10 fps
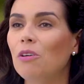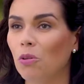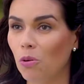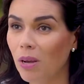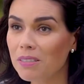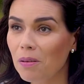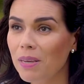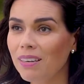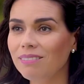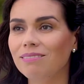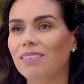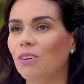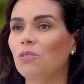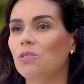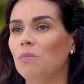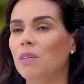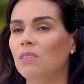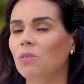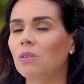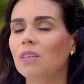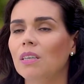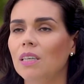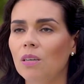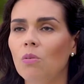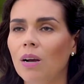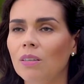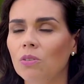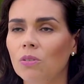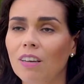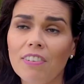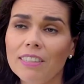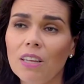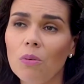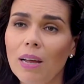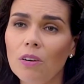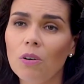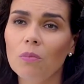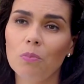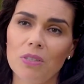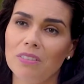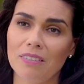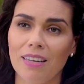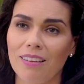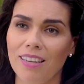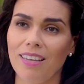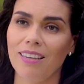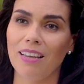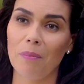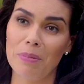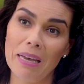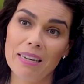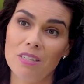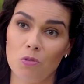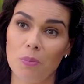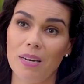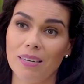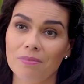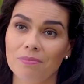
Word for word: Cuando lo haces bien, reconocimiento. Y cuando te ha faltado algo, pues tratar de cambiar y superar.